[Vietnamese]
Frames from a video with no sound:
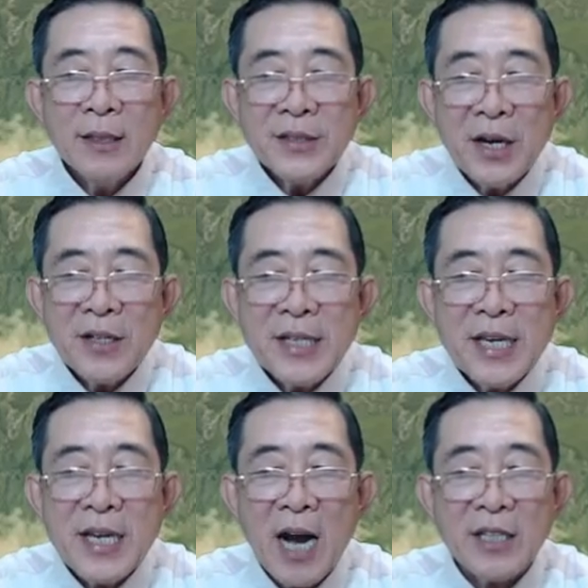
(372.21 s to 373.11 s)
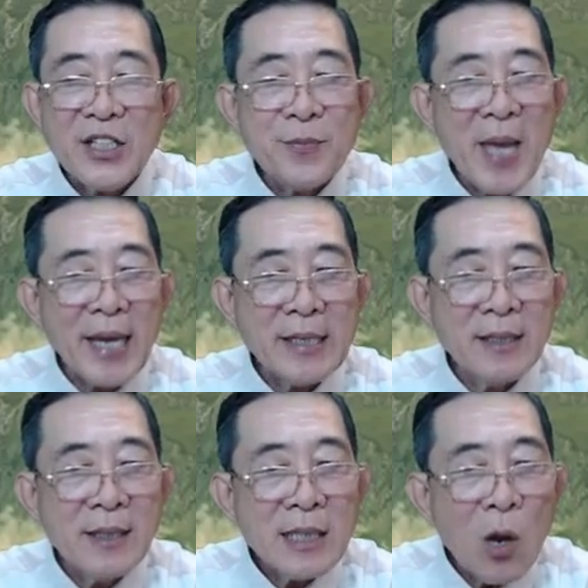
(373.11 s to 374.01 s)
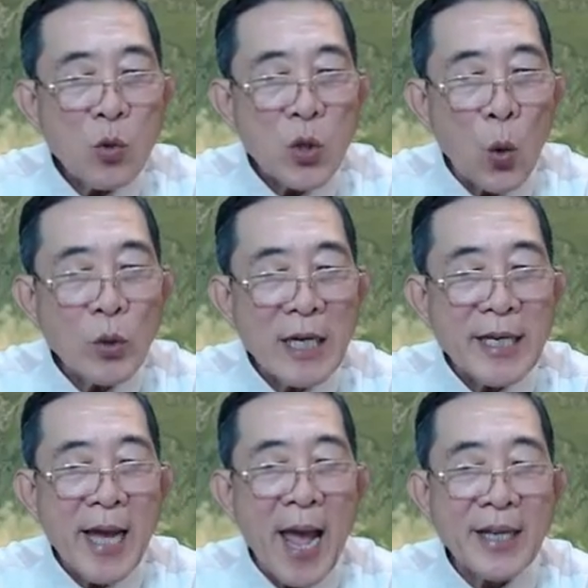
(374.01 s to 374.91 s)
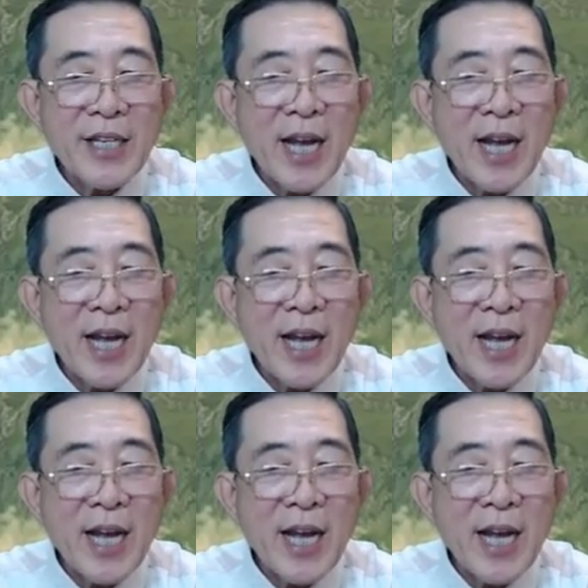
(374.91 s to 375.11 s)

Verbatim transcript: Với nghi ngờ như vậy, lâu chủ đã liên hệ với